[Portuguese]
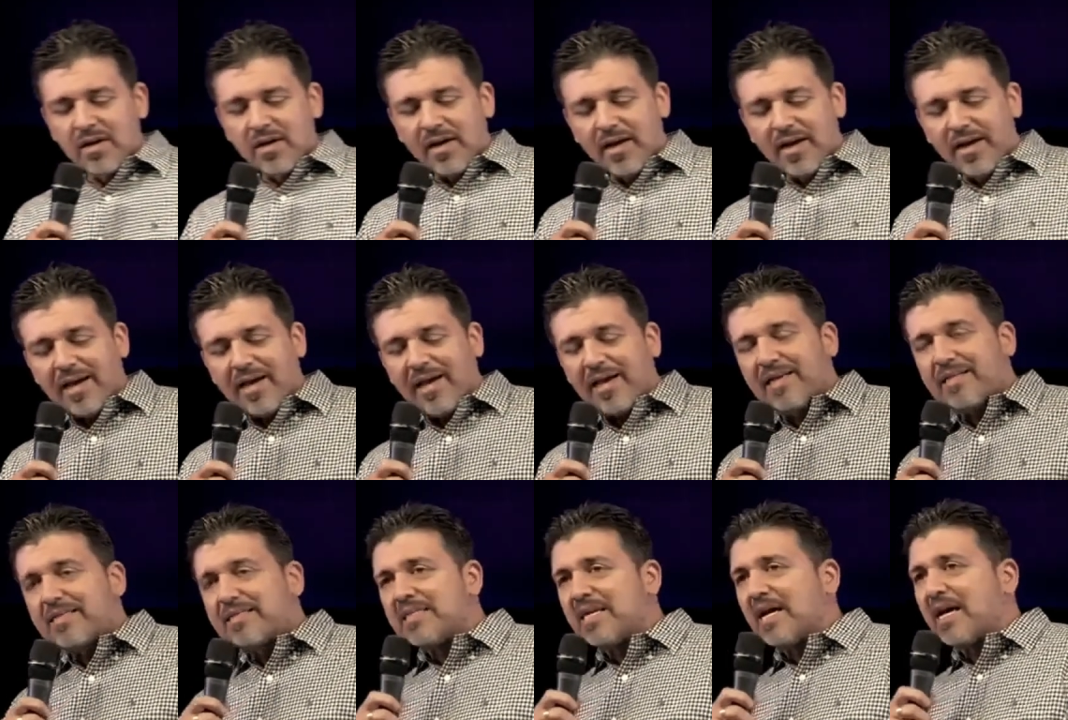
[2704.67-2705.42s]
é,
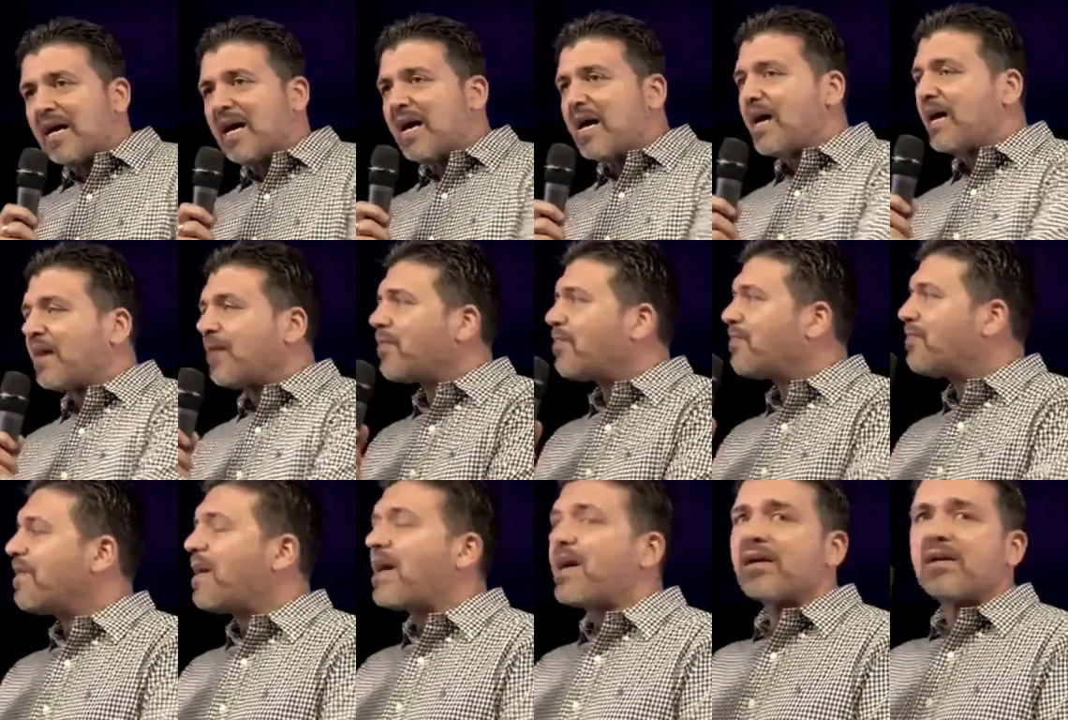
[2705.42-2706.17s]
encerrar,
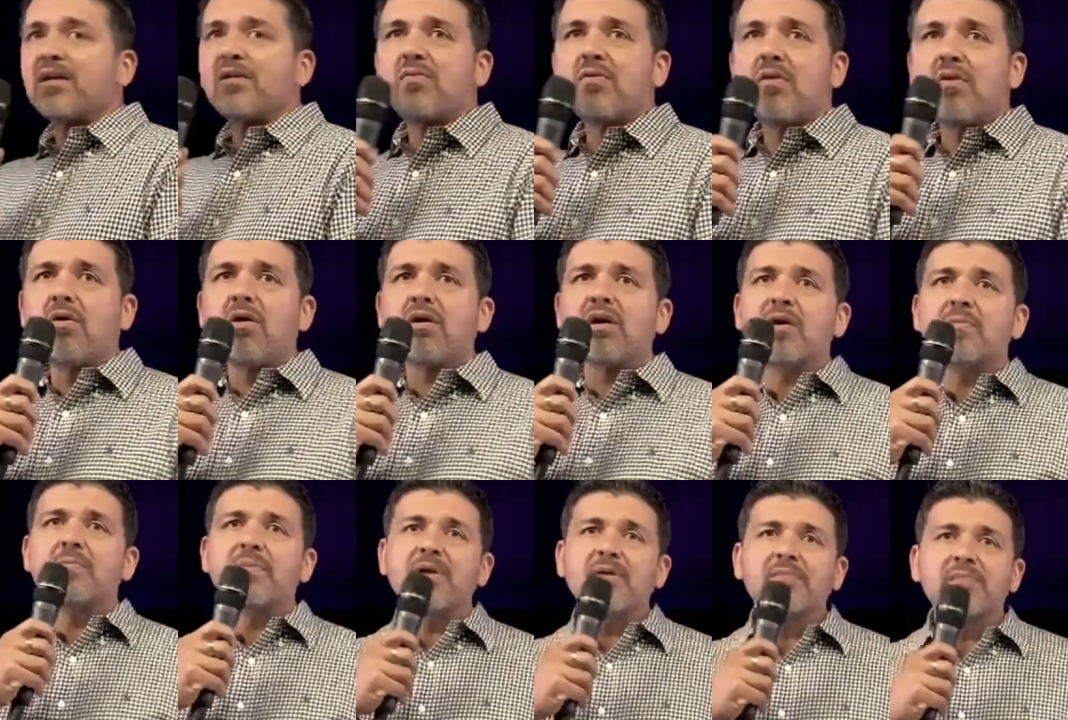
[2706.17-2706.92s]
Wagner, coloca
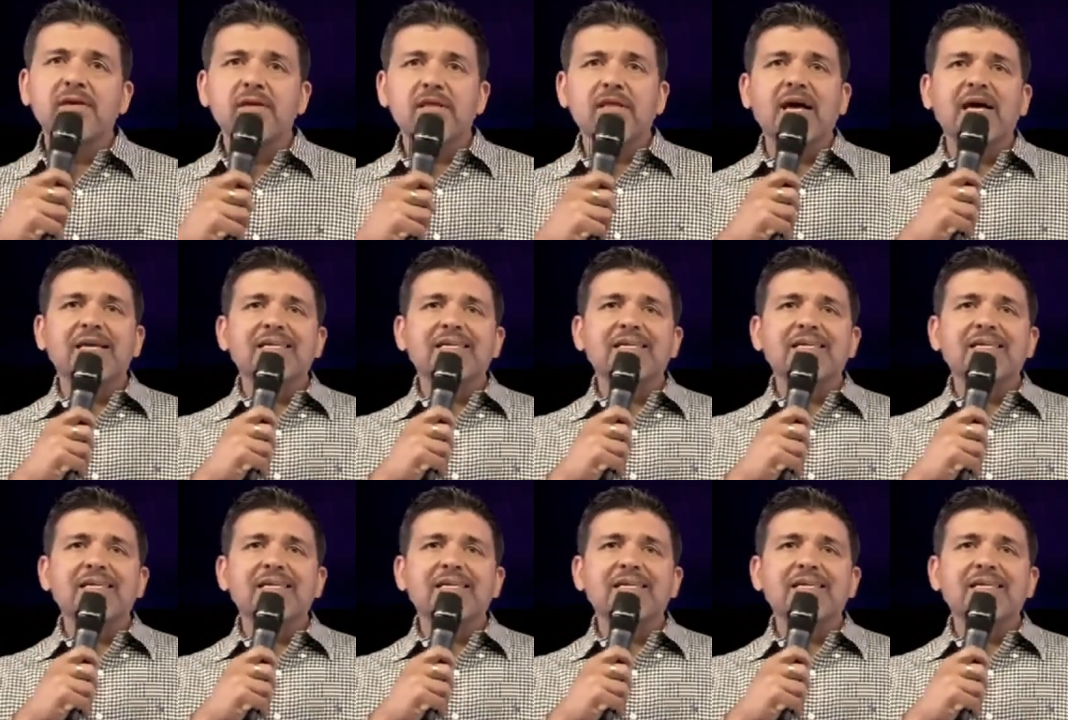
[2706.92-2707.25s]
para mim lá